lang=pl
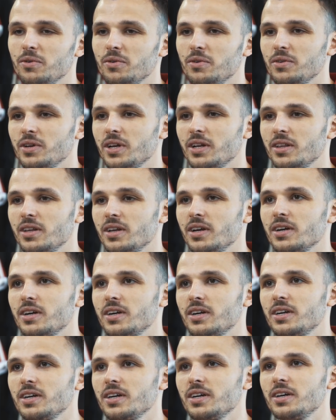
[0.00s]
bo
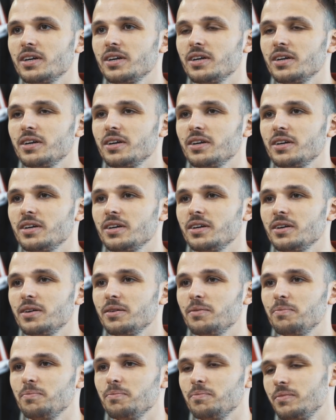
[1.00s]
jednak
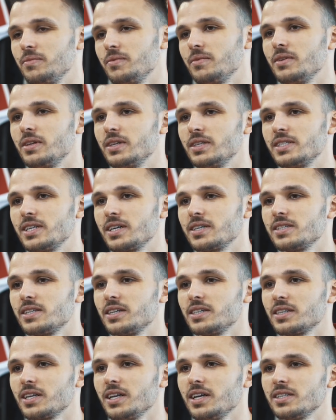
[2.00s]
z
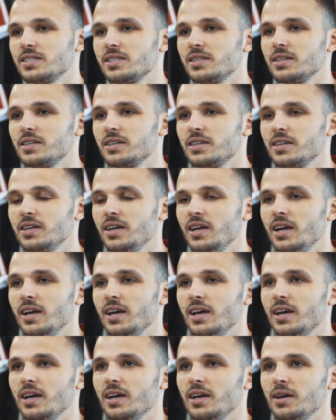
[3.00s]
ekstraklasy
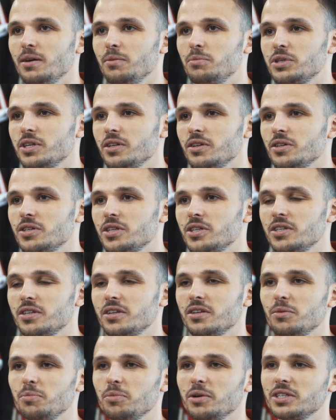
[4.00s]
przenoszę
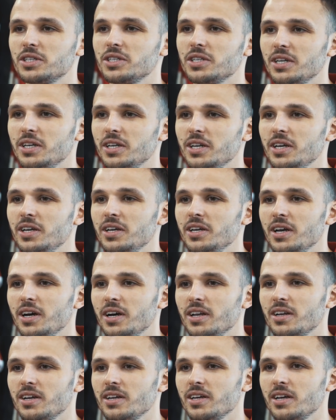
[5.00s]
się do pierwszej ligi,
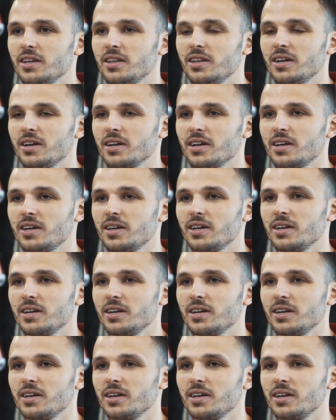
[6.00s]
ale jednak